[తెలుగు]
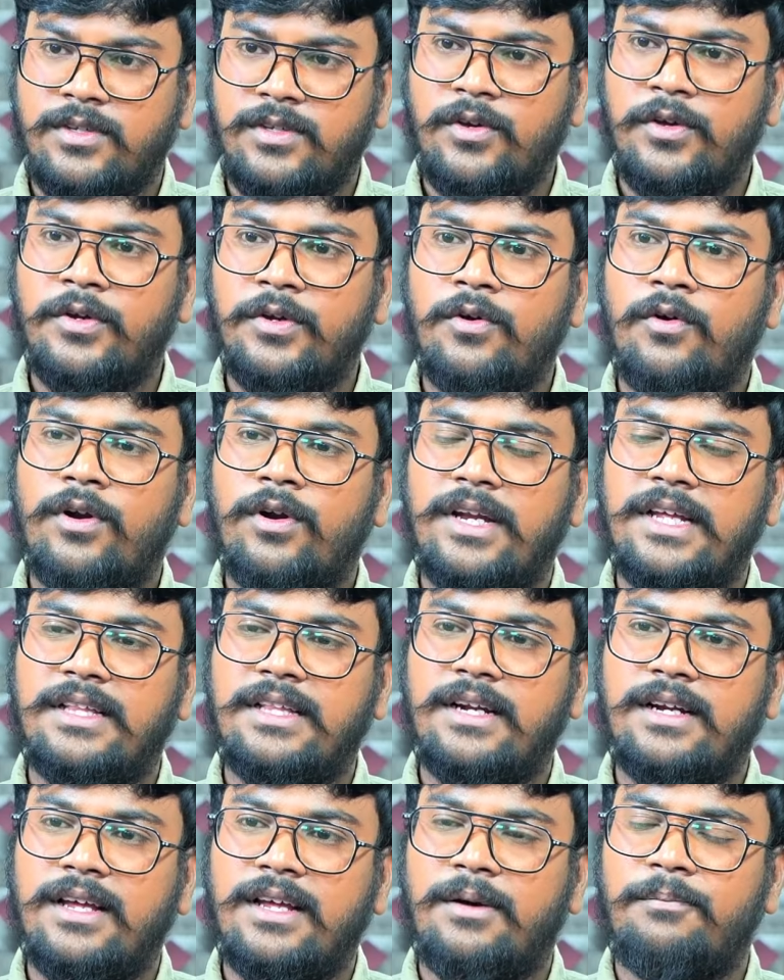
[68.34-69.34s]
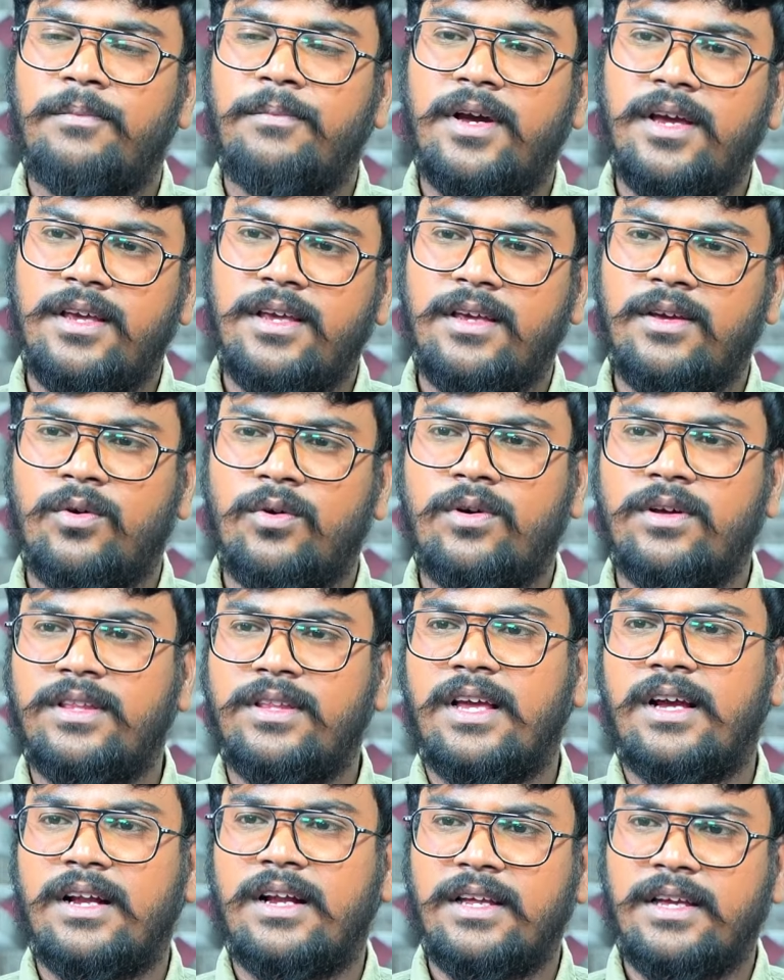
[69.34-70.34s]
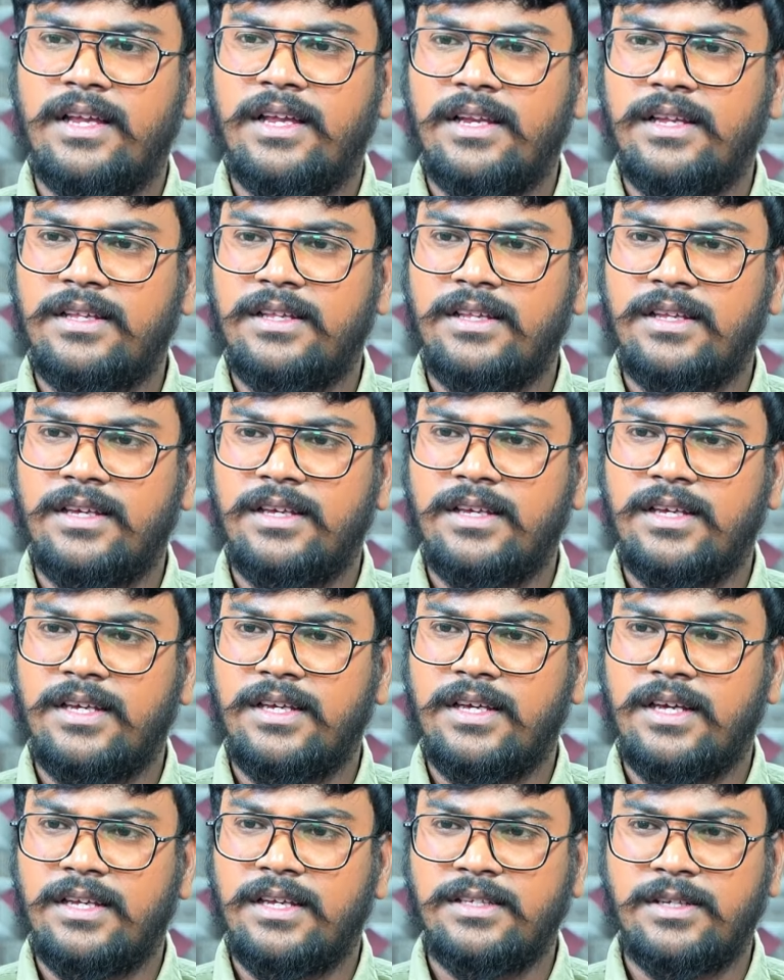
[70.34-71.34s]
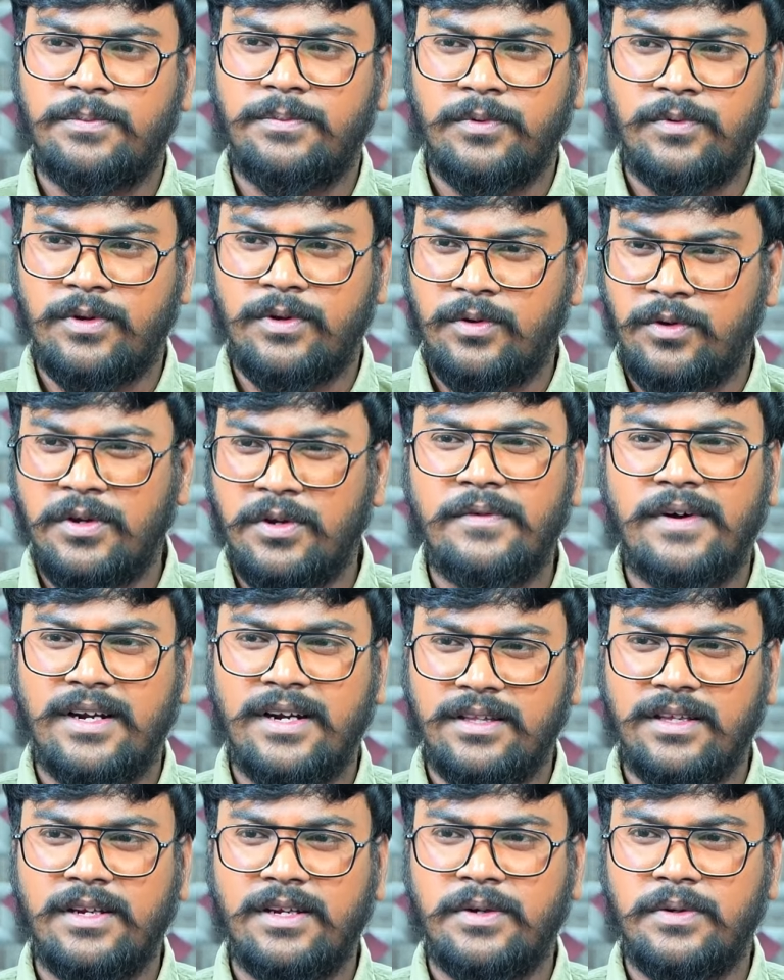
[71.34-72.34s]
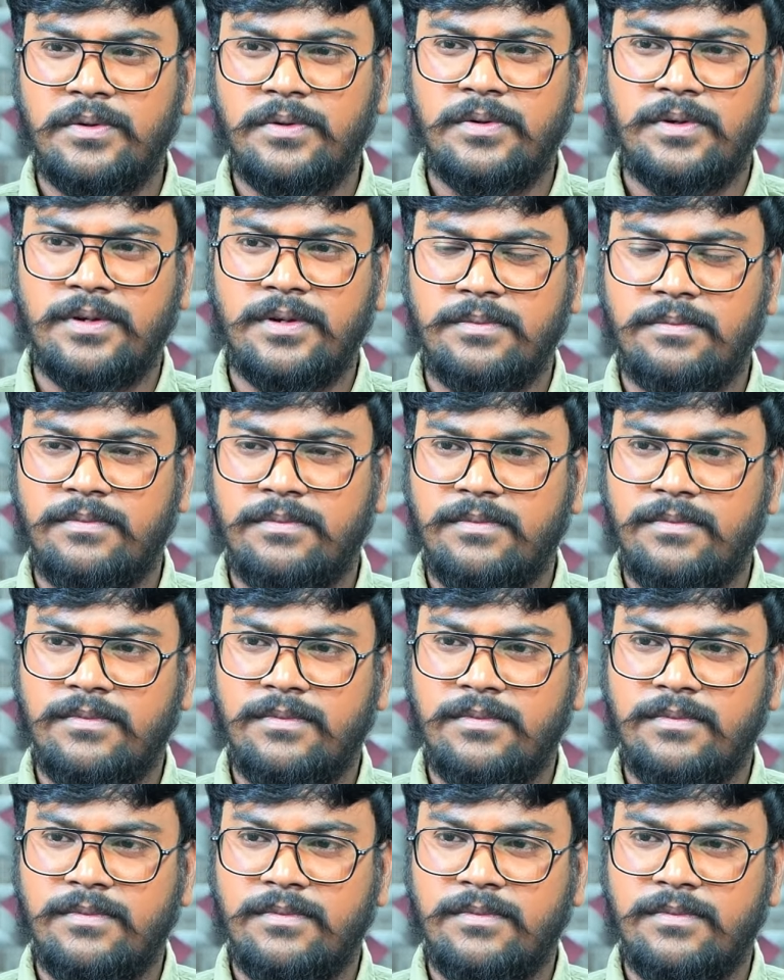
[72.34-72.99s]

సో ఇంకొకటి ఏంటంటే అమ్మాయి ఒక్కటి అక్కడికి వెళ్ళింది అని చెప్పి కూడా కొన్ని వార్తలు వింటూ ఉన్నాం